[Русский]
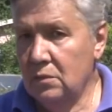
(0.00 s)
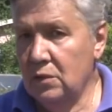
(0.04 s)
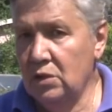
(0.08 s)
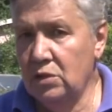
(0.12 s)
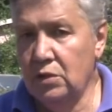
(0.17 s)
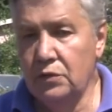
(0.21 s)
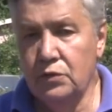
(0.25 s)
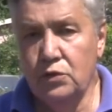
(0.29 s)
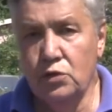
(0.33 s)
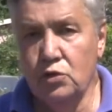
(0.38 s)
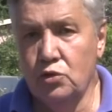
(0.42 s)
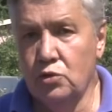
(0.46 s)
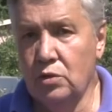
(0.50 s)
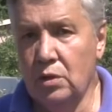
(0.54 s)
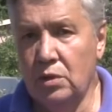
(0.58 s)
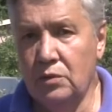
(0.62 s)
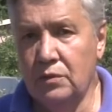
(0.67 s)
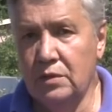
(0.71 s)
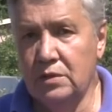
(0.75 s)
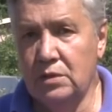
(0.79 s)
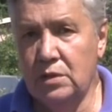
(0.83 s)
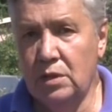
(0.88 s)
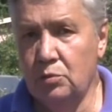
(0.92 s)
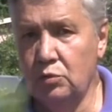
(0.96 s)
Это все, что от
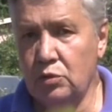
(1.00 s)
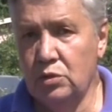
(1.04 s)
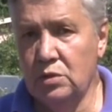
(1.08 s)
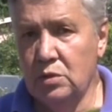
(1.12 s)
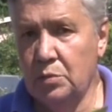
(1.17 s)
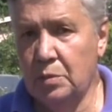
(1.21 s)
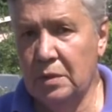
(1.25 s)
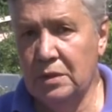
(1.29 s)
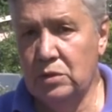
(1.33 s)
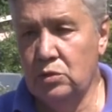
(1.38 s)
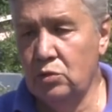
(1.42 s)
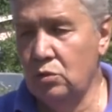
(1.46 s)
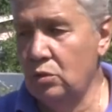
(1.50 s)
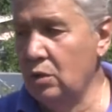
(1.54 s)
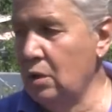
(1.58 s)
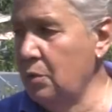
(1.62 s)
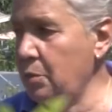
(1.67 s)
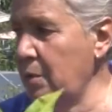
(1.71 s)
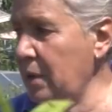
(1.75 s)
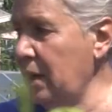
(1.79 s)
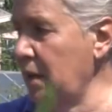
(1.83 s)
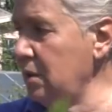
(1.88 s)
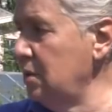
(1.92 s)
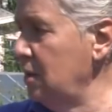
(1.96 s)
вас требуется. Под
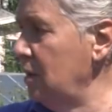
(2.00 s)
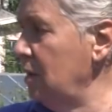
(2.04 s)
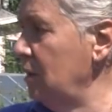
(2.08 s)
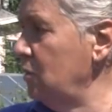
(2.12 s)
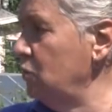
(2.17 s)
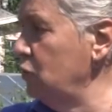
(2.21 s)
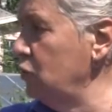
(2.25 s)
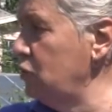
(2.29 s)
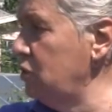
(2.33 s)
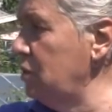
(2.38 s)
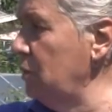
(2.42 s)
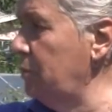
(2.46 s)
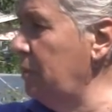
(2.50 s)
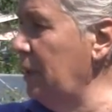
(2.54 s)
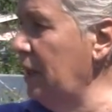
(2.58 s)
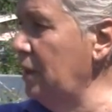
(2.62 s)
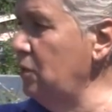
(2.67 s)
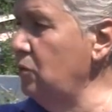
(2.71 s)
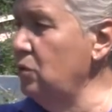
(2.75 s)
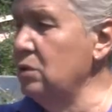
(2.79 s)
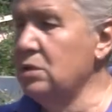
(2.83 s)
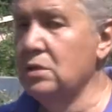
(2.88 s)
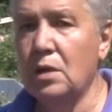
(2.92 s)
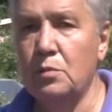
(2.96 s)
45 можете
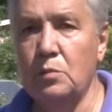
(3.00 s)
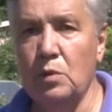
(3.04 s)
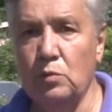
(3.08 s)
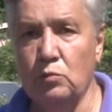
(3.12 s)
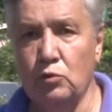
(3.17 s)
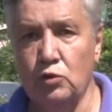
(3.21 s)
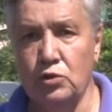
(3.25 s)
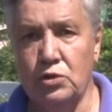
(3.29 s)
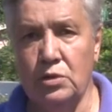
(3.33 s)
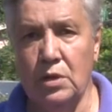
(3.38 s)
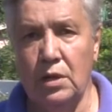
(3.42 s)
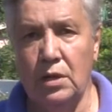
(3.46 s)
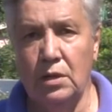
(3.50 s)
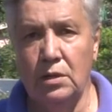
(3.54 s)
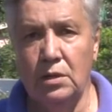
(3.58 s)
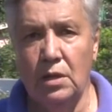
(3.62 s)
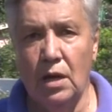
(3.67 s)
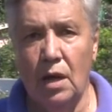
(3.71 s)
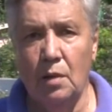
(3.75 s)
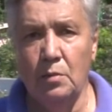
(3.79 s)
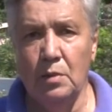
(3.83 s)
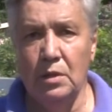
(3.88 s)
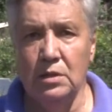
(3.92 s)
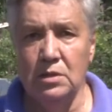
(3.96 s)
полосками, можете
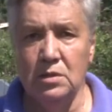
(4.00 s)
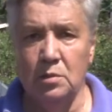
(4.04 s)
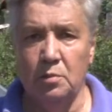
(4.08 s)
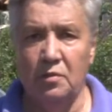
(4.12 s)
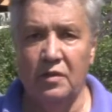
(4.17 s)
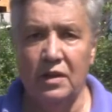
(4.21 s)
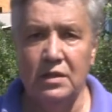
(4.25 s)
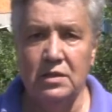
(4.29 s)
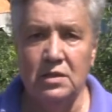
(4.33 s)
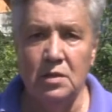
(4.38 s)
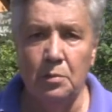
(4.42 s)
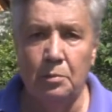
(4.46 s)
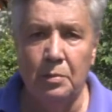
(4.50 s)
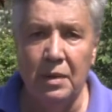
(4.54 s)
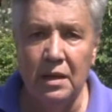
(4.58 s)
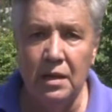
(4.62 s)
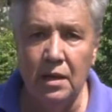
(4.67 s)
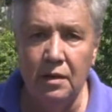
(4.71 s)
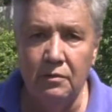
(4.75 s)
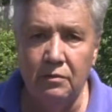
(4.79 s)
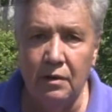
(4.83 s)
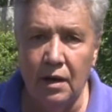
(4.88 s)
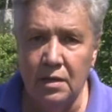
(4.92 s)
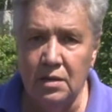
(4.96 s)
рядами, не забывайте
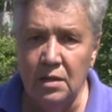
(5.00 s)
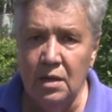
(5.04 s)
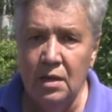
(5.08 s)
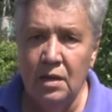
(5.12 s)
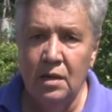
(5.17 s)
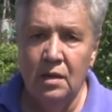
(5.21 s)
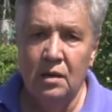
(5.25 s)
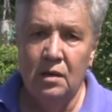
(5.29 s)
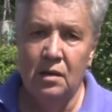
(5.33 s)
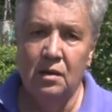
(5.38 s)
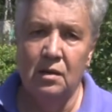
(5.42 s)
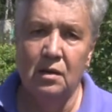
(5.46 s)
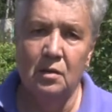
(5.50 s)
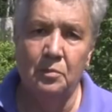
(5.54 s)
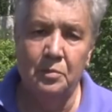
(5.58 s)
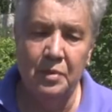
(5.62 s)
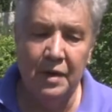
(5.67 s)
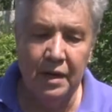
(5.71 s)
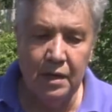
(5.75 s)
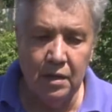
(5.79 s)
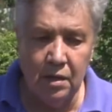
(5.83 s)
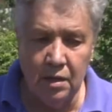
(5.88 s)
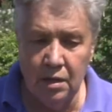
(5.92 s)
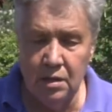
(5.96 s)
поливать. А,
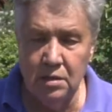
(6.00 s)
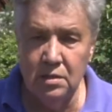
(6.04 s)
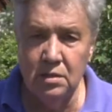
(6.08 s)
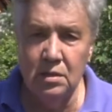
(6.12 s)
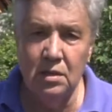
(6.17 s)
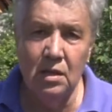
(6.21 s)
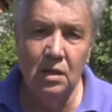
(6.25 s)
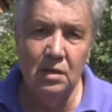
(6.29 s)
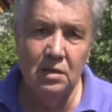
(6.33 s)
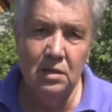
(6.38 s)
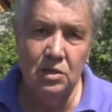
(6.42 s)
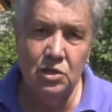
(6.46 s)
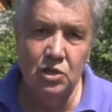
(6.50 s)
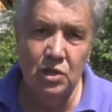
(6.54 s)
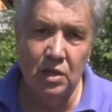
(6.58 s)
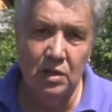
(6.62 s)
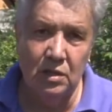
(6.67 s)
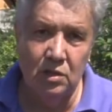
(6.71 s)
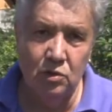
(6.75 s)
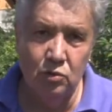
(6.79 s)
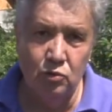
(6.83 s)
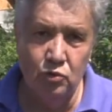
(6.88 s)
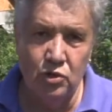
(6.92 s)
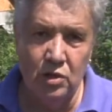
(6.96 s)
прикрыть для
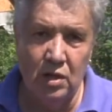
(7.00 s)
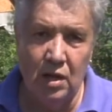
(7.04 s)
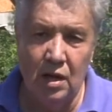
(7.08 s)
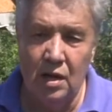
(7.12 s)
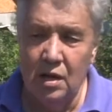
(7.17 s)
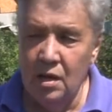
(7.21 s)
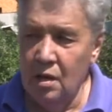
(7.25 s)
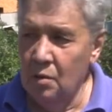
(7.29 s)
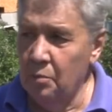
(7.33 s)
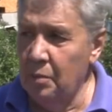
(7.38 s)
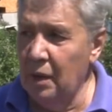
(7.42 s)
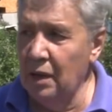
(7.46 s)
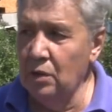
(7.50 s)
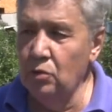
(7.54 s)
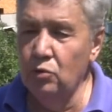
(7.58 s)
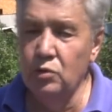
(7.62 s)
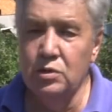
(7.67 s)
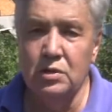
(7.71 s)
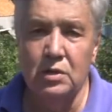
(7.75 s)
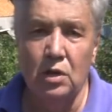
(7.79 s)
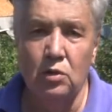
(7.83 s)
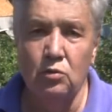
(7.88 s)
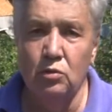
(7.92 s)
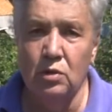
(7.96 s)
начала нужно
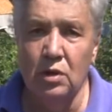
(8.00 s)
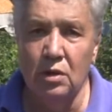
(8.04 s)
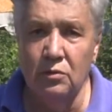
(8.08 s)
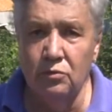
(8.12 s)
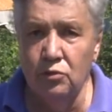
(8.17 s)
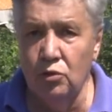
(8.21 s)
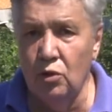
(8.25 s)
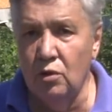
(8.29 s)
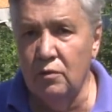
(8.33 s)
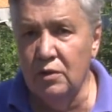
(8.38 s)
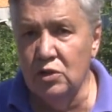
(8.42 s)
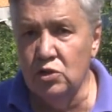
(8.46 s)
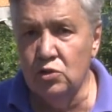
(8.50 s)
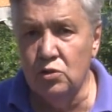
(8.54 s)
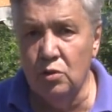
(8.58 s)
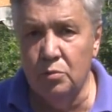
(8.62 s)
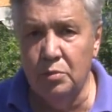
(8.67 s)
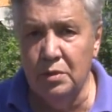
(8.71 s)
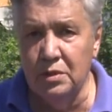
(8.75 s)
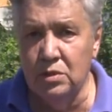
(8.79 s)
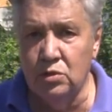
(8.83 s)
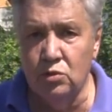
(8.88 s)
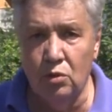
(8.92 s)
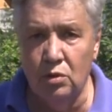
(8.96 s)
полоской укрывного,
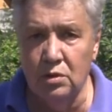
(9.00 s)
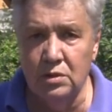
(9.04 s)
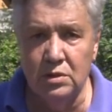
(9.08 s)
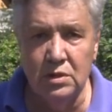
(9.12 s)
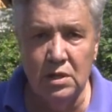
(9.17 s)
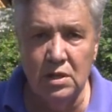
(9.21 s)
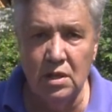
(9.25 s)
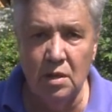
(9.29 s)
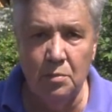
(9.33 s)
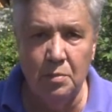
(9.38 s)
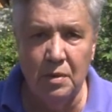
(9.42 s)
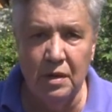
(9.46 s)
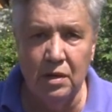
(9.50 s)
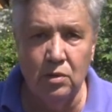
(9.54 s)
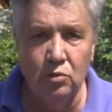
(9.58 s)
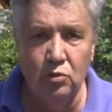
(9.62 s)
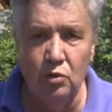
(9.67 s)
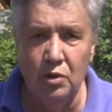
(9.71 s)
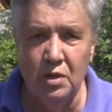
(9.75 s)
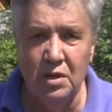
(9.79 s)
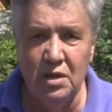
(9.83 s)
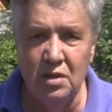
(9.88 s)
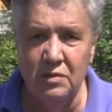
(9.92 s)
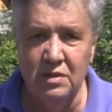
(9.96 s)
чтобы солнце не
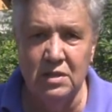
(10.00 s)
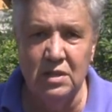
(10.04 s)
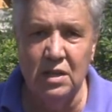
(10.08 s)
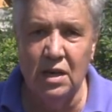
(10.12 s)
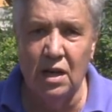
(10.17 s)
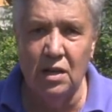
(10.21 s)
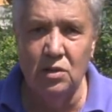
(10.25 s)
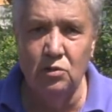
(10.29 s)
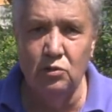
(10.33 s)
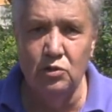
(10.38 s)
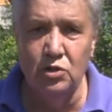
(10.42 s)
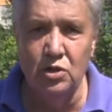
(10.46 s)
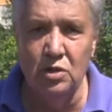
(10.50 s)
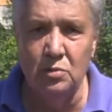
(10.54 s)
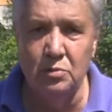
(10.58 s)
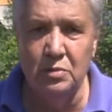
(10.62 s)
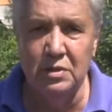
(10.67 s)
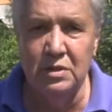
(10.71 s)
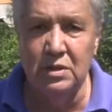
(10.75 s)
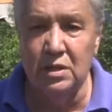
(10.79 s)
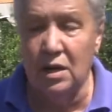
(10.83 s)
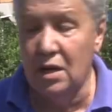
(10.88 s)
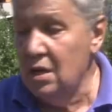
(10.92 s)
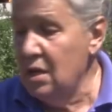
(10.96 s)
пекло и не высыхало очень
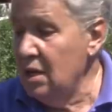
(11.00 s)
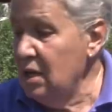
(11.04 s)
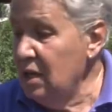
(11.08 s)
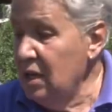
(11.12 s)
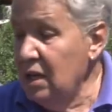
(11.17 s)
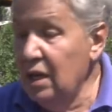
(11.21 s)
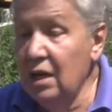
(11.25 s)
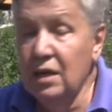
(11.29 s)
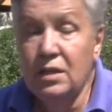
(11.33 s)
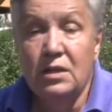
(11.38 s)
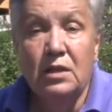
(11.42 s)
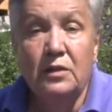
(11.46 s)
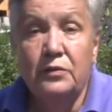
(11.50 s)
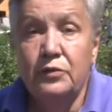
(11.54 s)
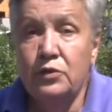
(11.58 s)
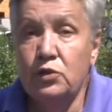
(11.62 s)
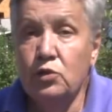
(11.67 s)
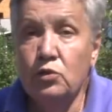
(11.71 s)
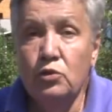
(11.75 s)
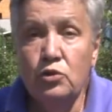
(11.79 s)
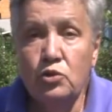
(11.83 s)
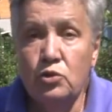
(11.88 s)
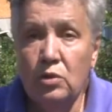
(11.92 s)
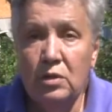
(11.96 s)
быстро. Это
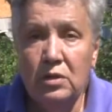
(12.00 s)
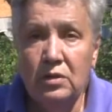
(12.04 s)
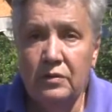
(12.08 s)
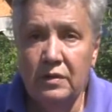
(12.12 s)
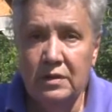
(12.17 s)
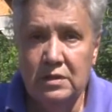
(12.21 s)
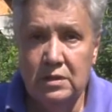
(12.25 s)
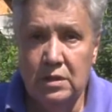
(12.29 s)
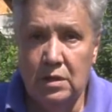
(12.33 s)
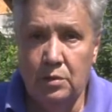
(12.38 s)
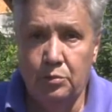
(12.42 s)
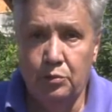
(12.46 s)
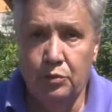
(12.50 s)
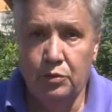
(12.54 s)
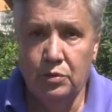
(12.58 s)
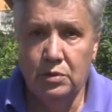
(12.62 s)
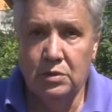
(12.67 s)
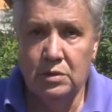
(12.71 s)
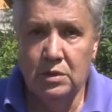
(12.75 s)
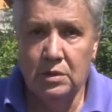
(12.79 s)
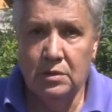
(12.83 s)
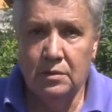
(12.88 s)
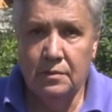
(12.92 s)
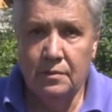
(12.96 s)
все, что от вас
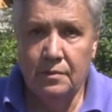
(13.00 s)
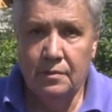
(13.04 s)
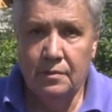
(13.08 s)
требуется.